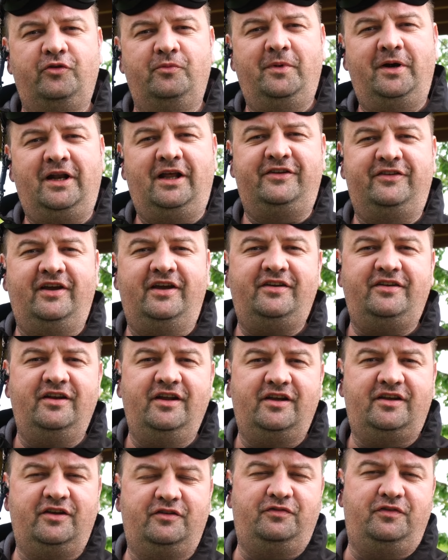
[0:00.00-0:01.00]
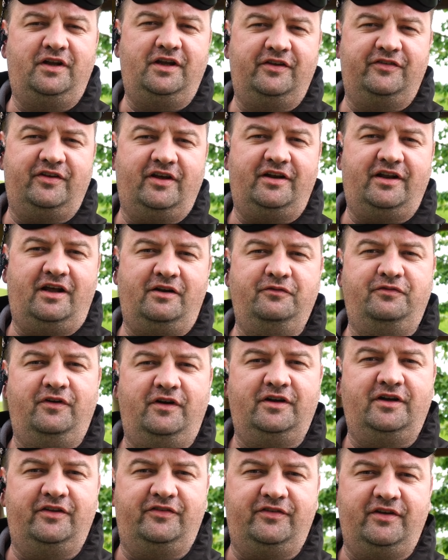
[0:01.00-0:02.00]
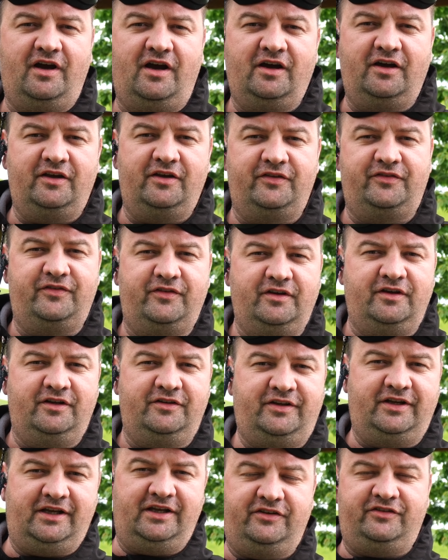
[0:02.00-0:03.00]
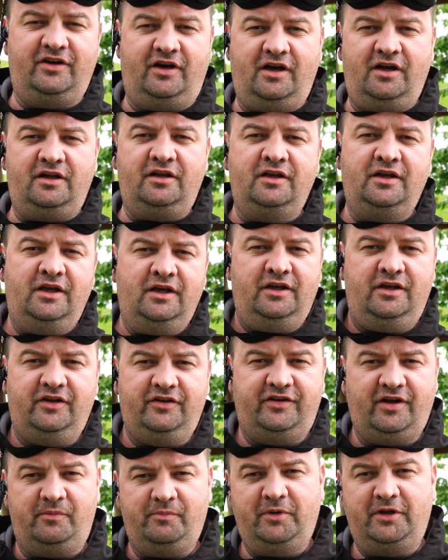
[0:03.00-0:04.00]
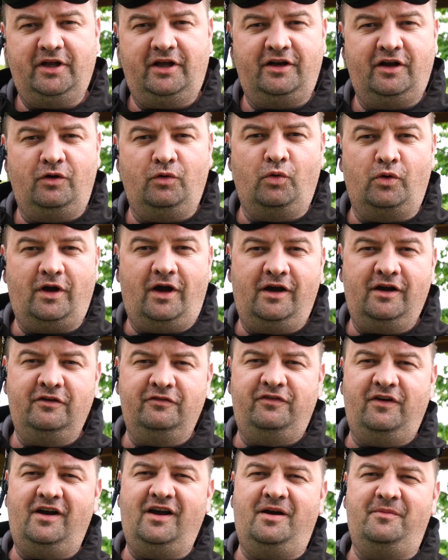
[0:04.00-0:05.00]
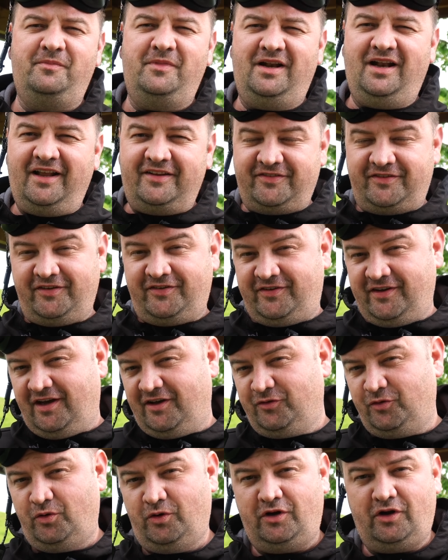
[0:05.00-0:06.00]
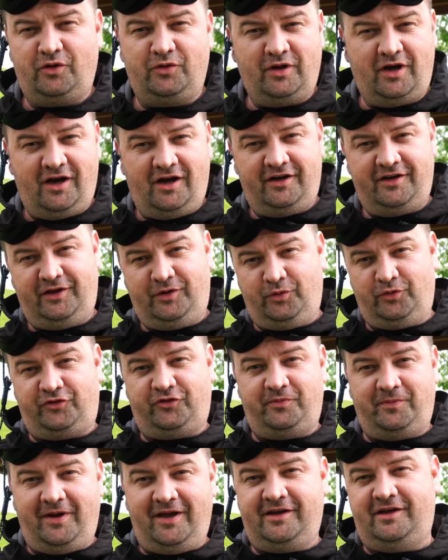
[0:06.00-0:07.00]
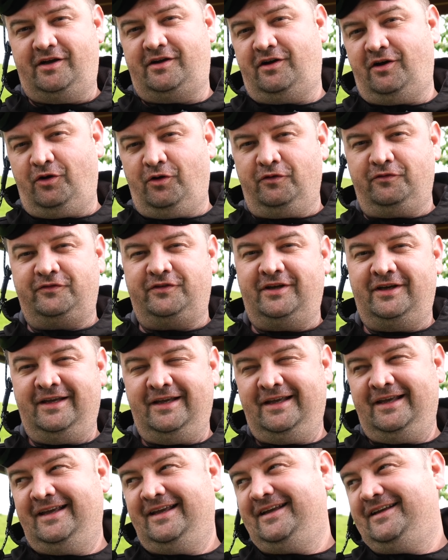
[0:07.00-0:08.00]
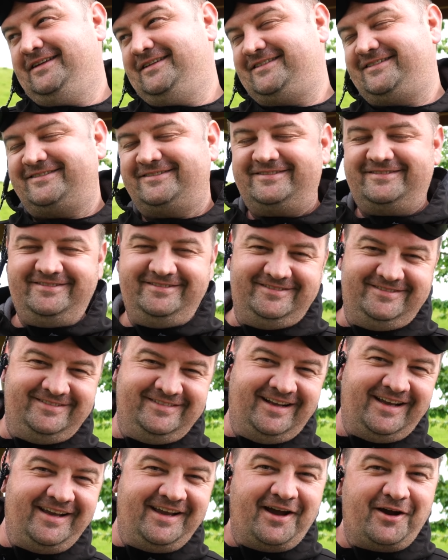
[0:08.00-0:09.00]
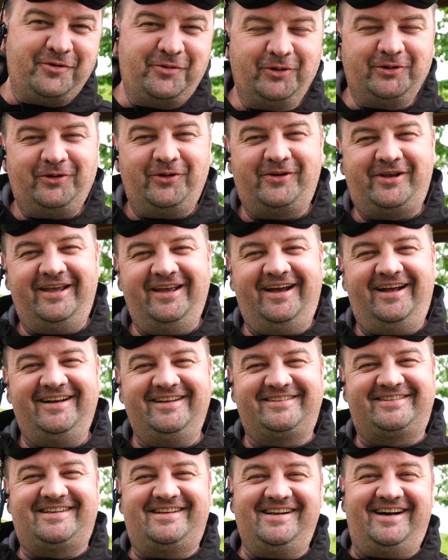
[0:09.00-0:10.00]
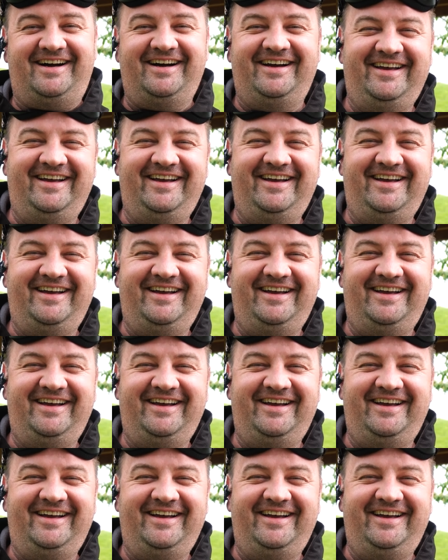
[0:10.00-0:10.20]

zu meiner Technik. Ich fliege seit Anfang des Jahres äh, digital. Ich habe mit analog angefangen, habe mir letztes Jahr sogar noch eine HDO 2 gekauft. Naja, gut, okay, alles klar.